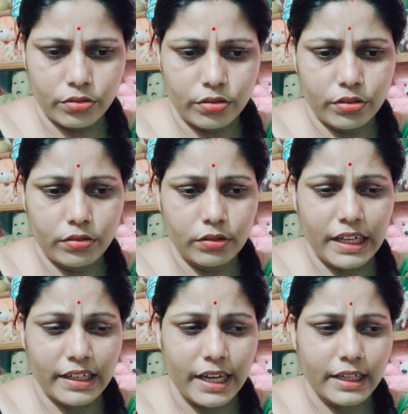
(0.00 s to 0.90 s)
তো
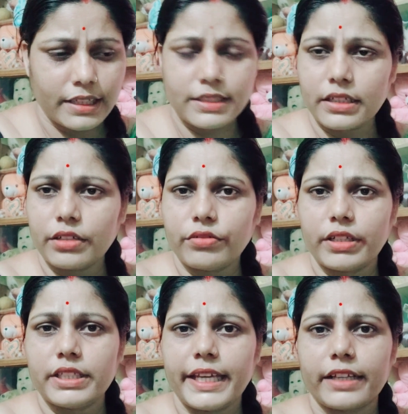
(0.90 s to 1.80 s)
কালকে যেটা
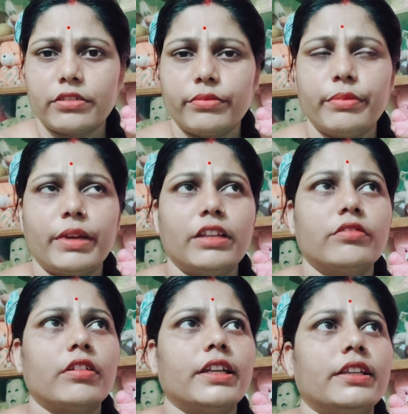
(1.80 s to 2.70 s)
করেছে একদমই ভালো
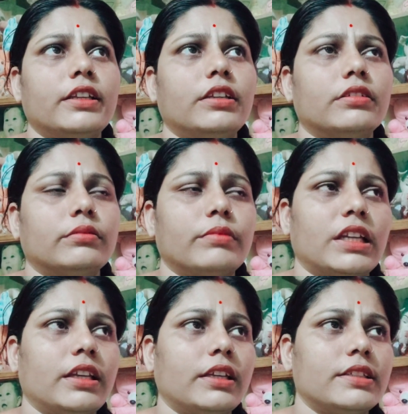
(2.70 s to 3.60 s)
করেনি
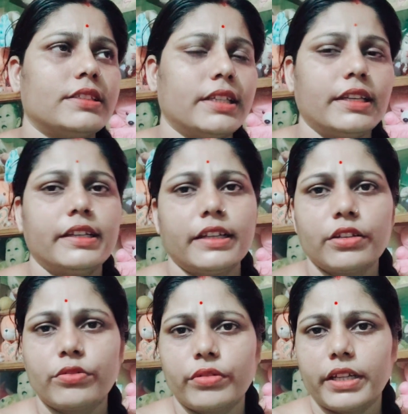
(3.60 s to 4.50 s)
মানে সে
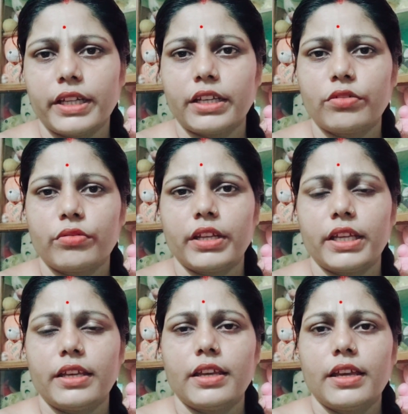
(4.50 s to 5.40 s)
ড্রিঙ্ক করে করে
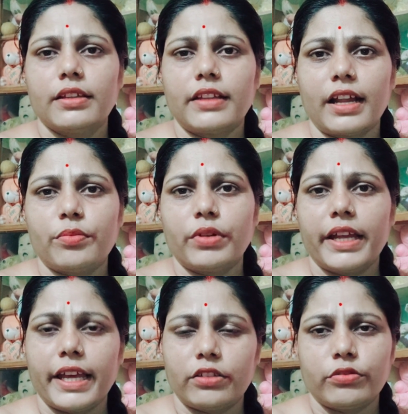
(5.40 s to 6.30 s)

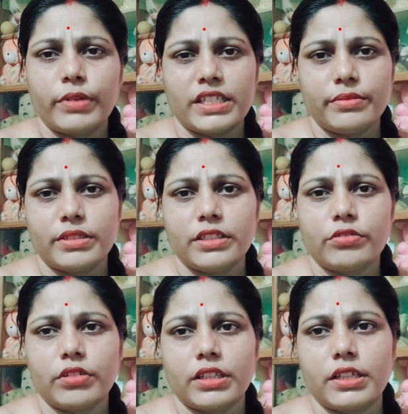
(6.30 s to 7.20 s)
তারপরে এত বাজে বাজে
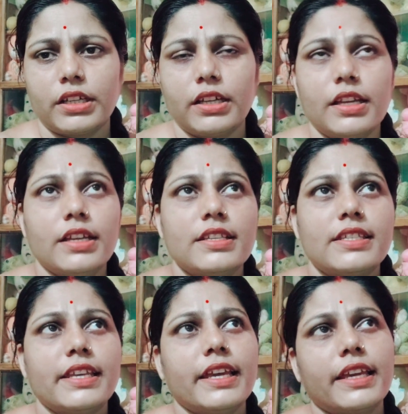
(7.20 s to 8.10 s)
কথা
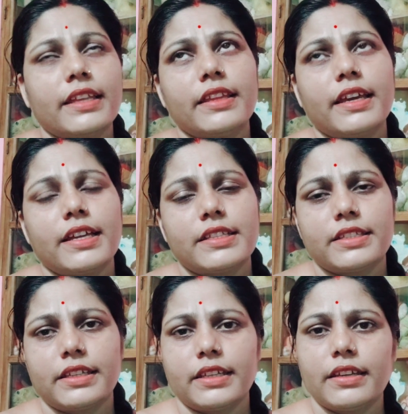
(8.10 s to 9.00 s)
সে কেঁদে
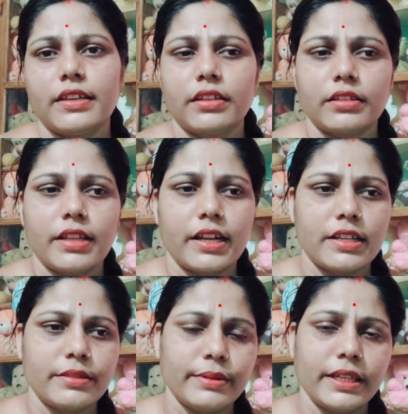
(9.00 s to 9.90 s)
যাচ্ছে তার
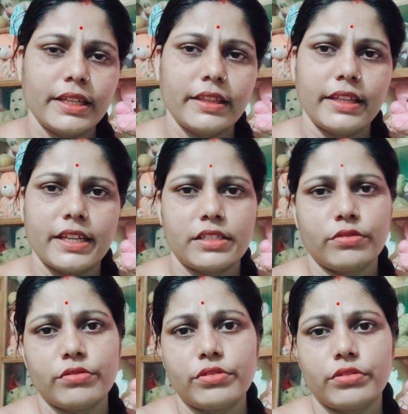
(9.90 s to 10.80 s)
হাজব্যান্ড কেঁদে যাচ্ছে
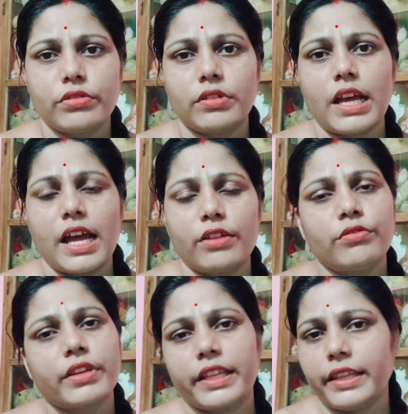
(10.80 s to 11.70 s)
ওর জন্য আরও
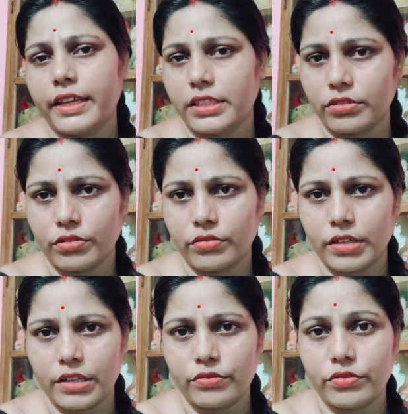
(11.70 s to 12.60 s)
কেঁদে যাচ্ছে অন্য
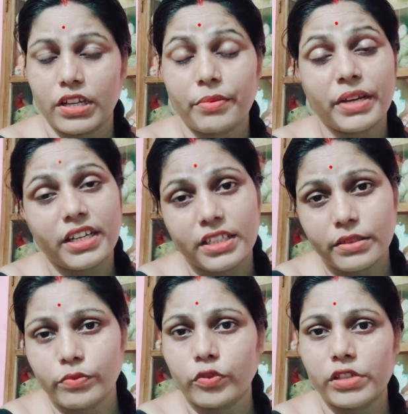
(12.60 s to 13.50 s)
কারোর জন্য আবার
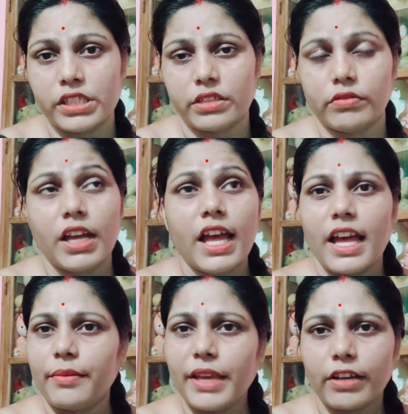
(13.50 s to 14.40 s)
নিজে বলছেও
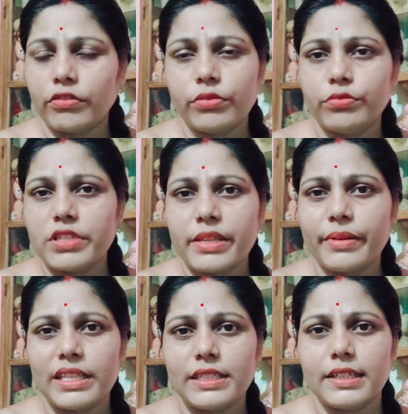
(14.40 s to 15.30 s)
আমি এখনও বুঝতে
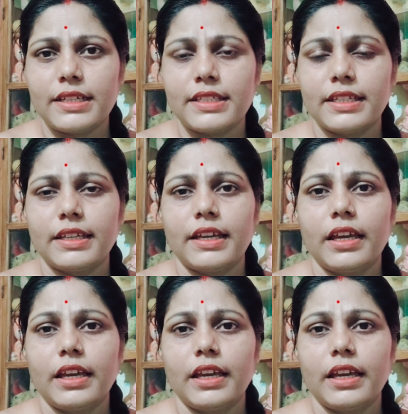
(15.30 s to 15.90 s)
পারছি না যে